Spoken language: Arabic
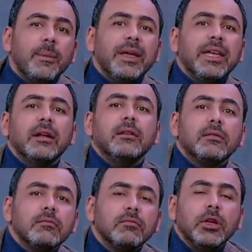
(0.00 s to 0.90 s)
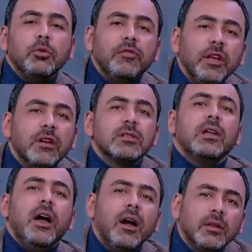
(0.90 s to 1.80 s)
تبينت انه في
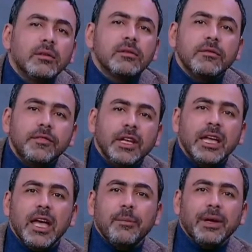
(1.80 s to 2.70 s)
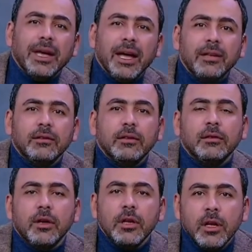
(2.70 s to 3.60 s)
اصلاحات في جهه من جهات
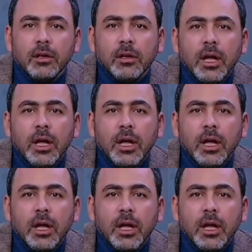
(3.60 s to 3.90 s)
الطريق